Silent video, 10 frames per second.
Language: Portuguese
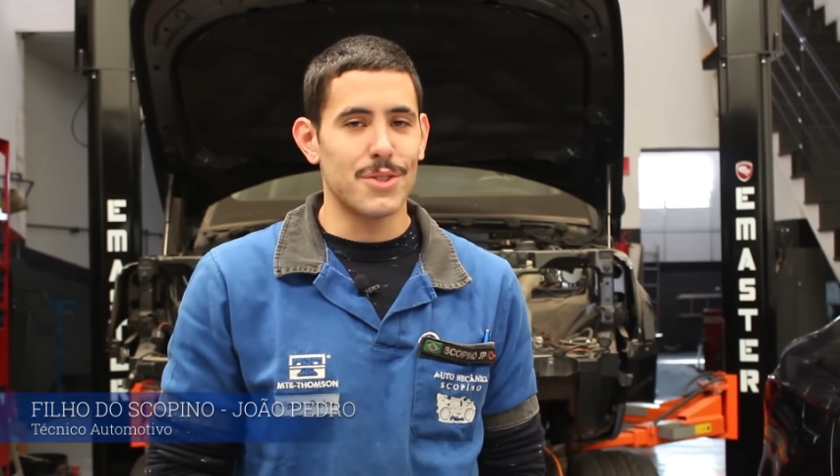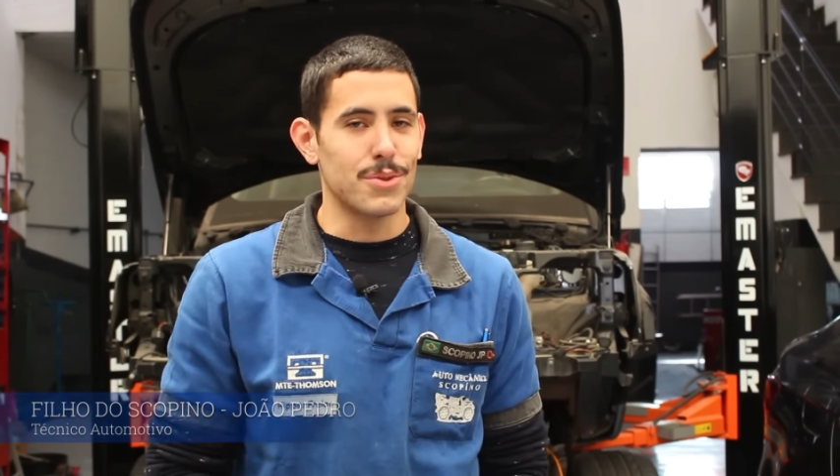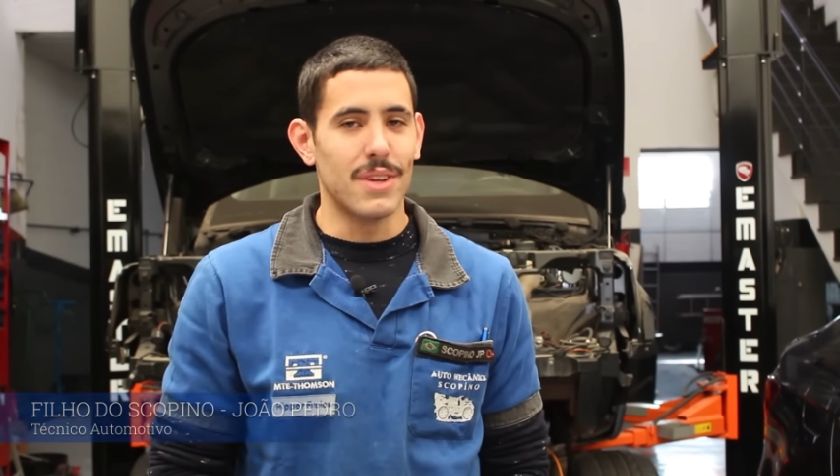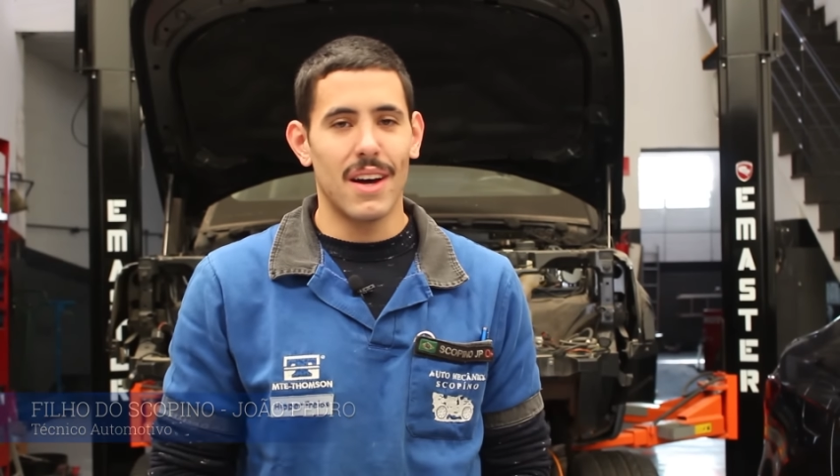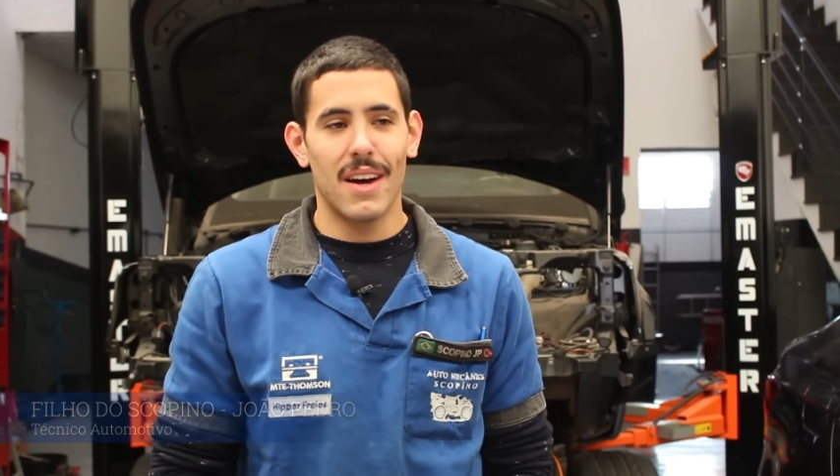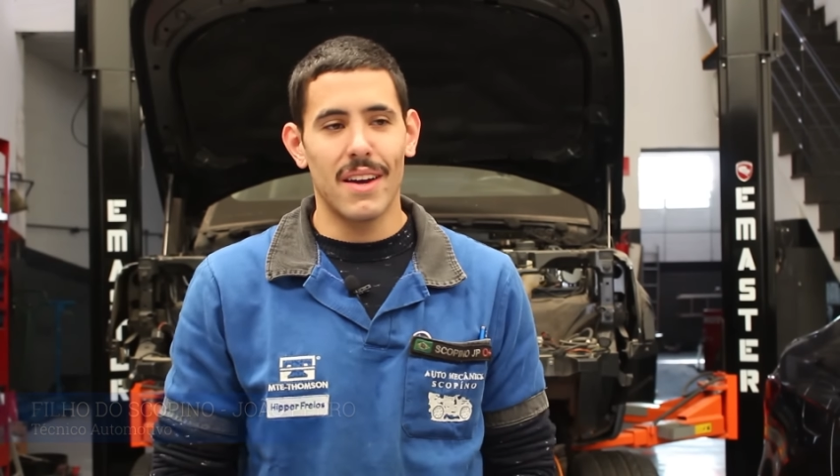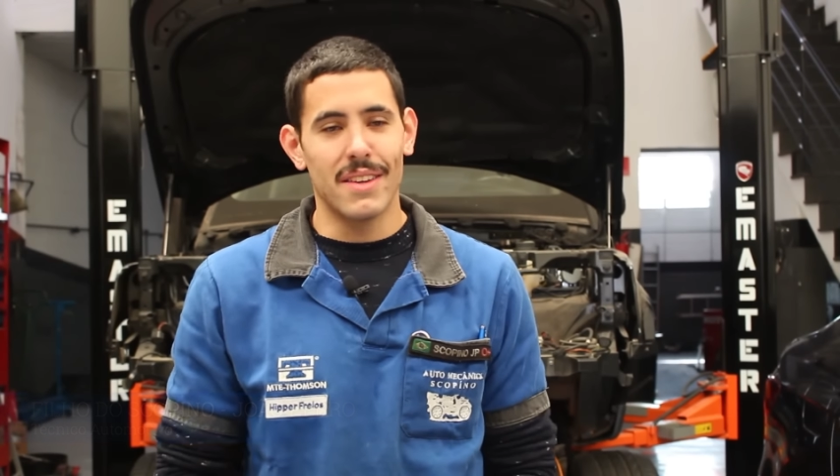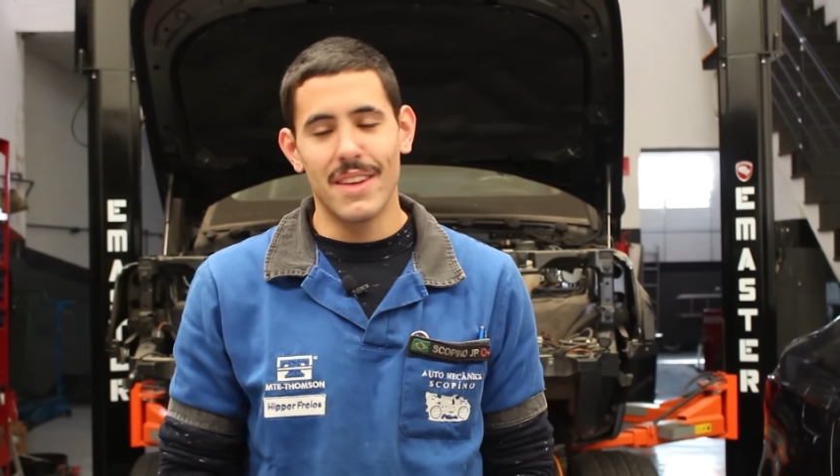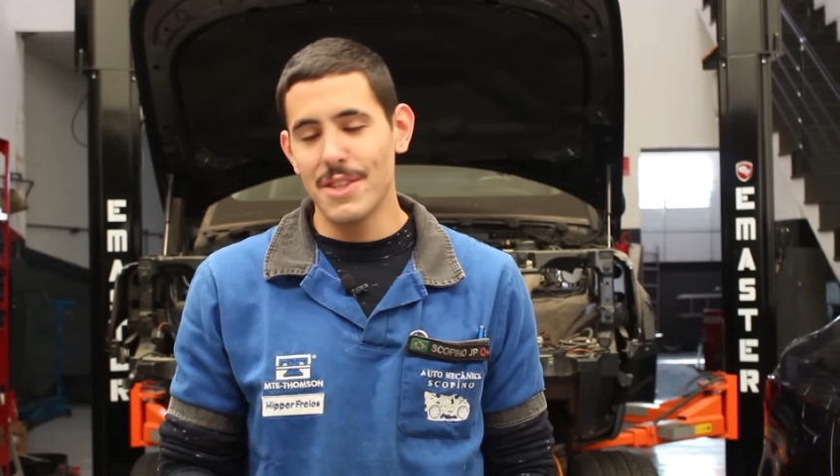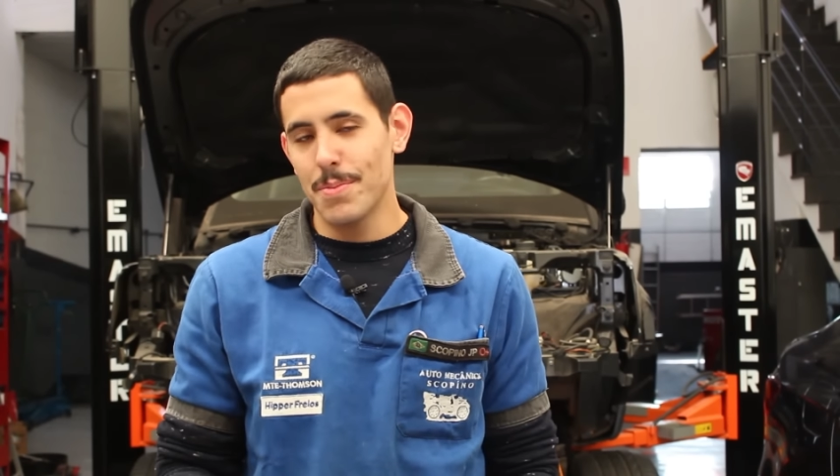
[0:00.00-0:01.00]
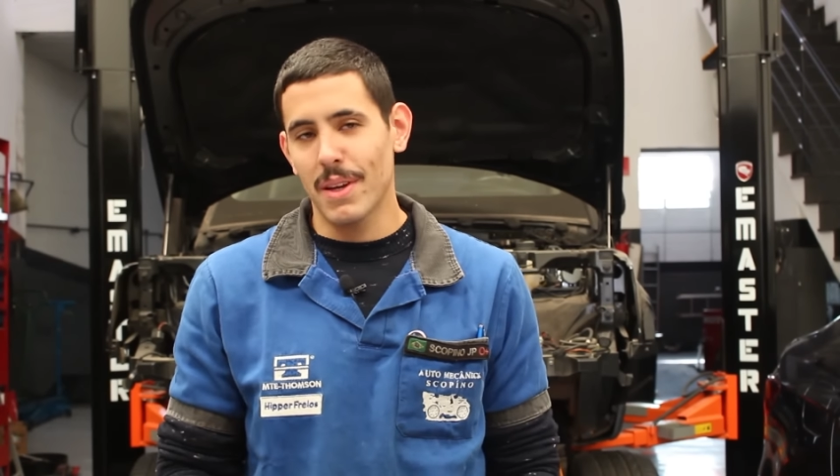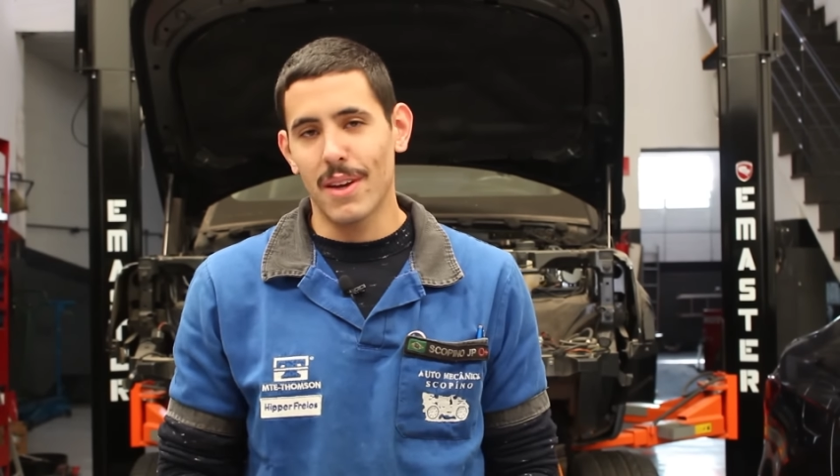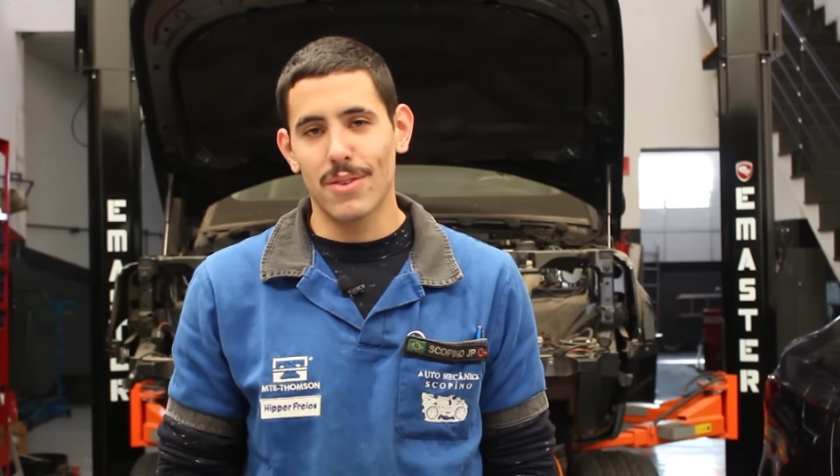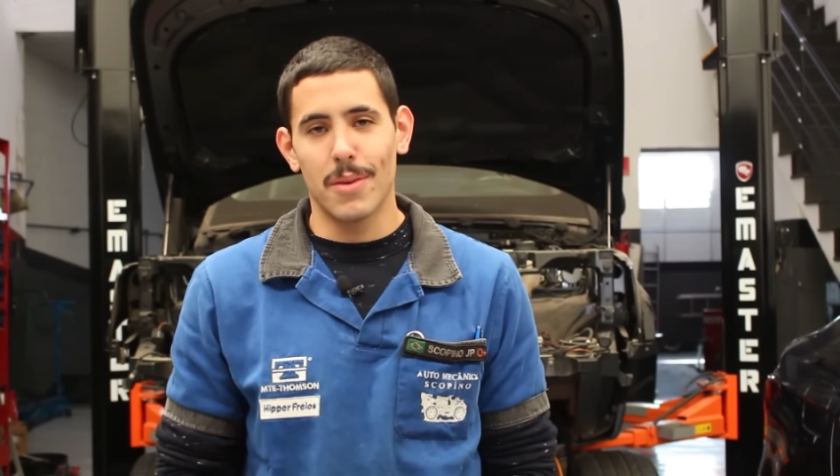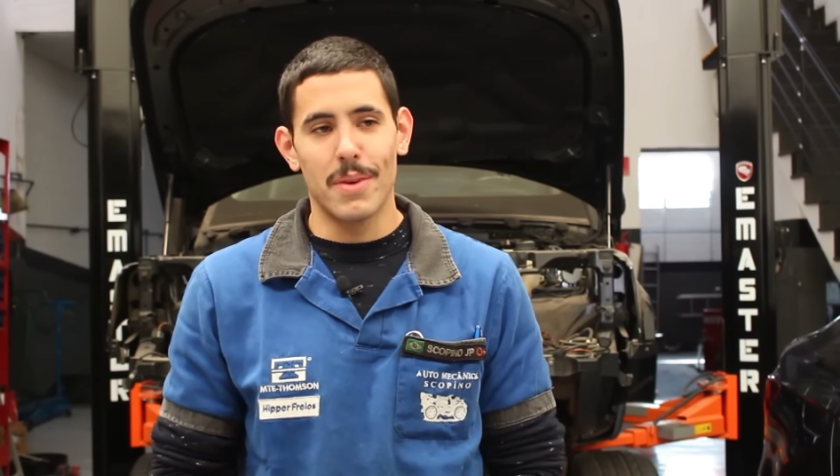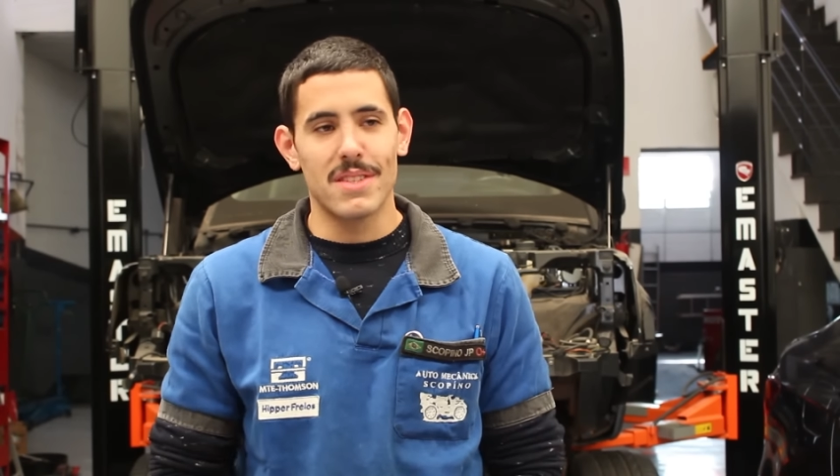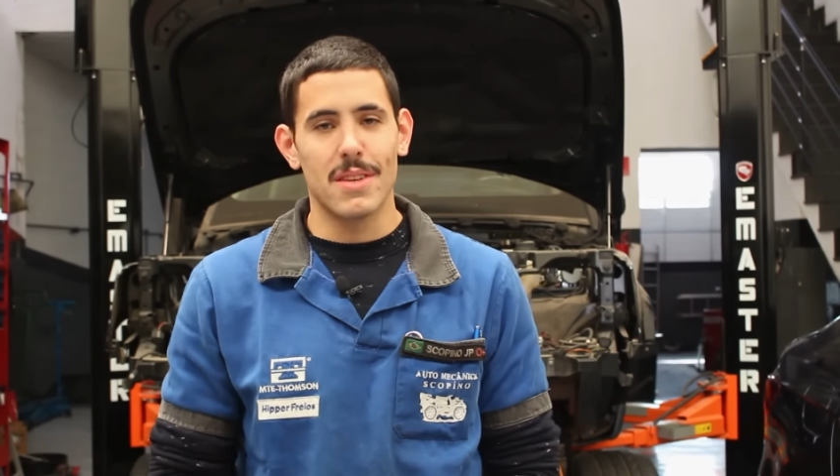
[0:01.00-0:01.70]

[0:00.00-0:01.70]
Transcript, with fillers: ajudar, e desde pequeno